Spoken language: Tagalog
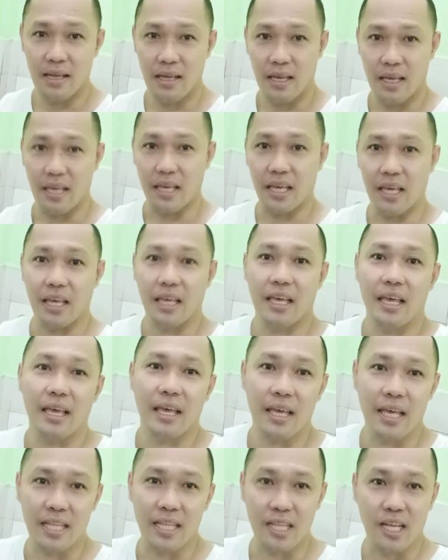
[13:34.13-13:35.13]

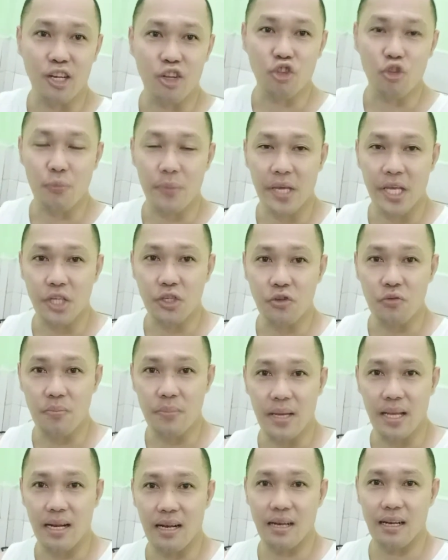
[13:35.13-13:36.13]
i-hit ang notification
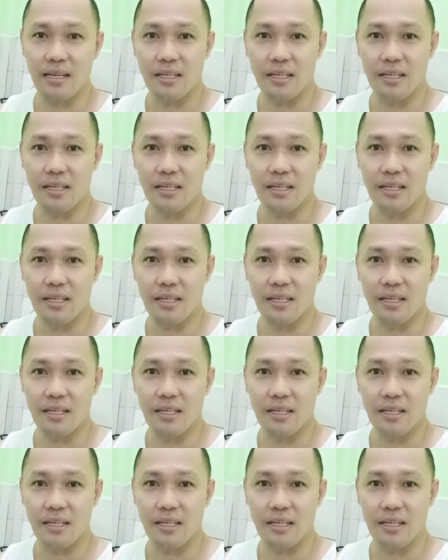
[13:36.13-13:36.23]
bell,